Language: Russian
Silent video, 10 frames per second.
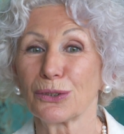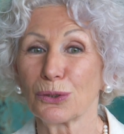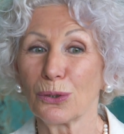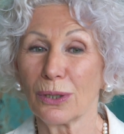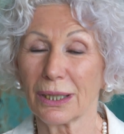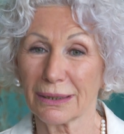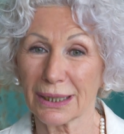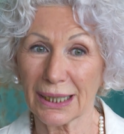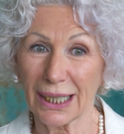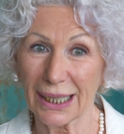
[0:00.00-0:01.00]
но
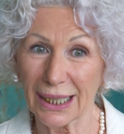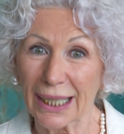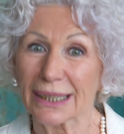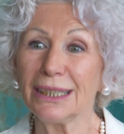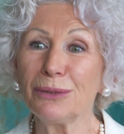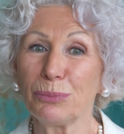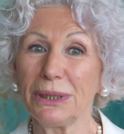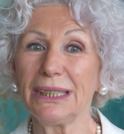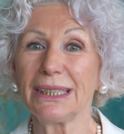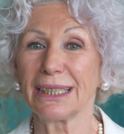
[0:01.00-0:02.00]
э, они
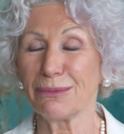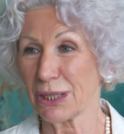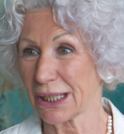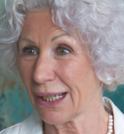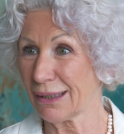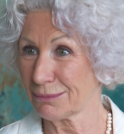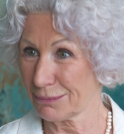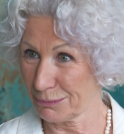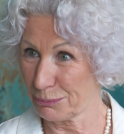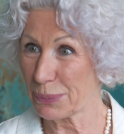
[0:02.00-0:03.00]
были для меня
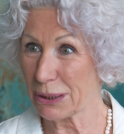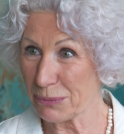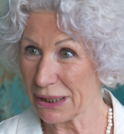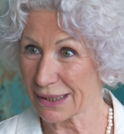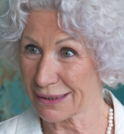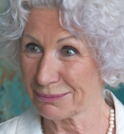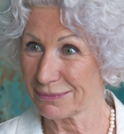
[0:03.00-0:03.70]
пример.